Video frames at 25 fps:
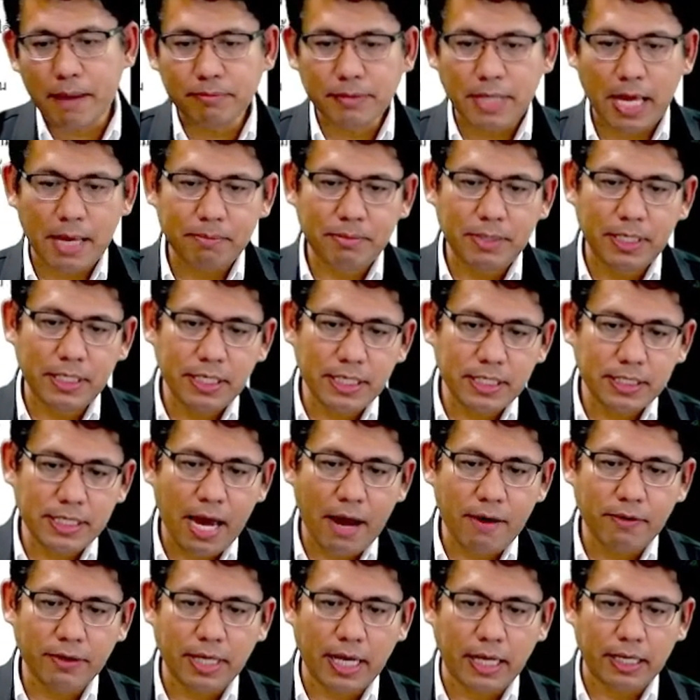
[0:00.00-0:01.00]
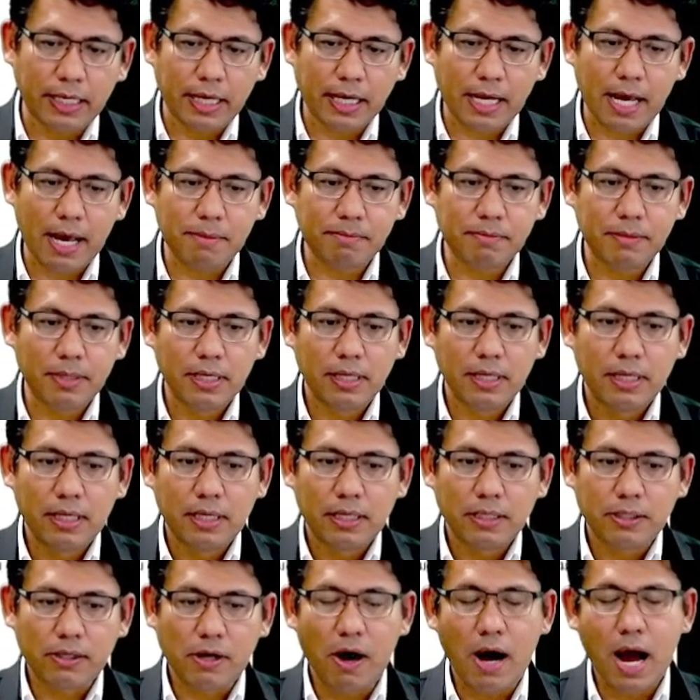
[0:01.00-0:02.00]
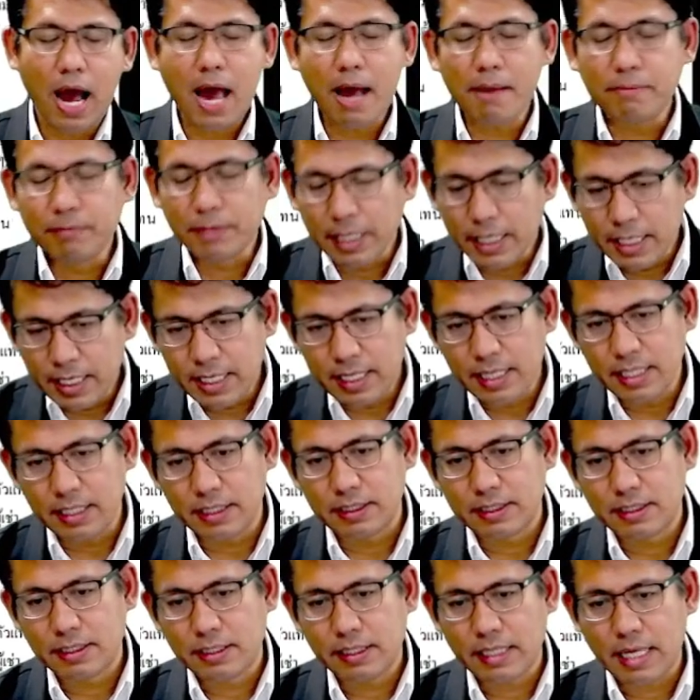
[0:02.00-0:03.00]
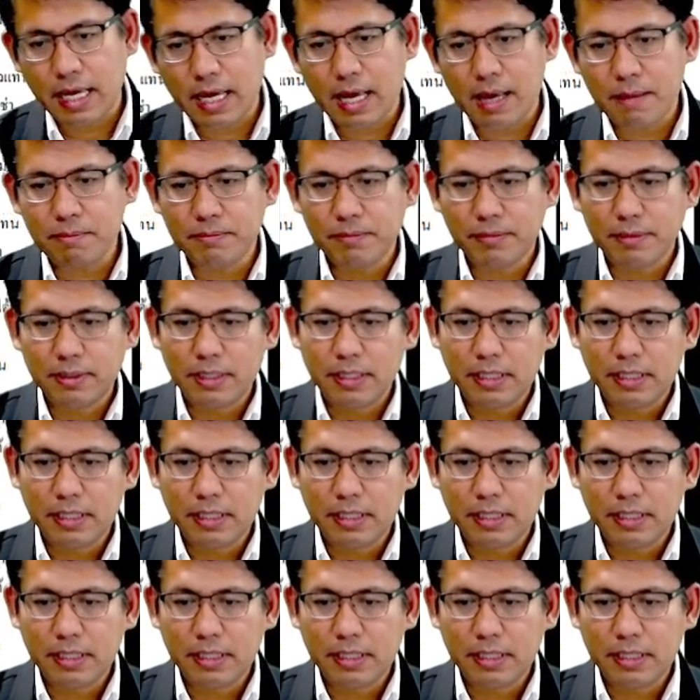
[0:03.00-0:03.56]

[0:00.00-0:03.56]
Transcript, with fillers: มในพื้นที่เช่าเนี่ยนะครับก็ห้ามรื้อนะครับ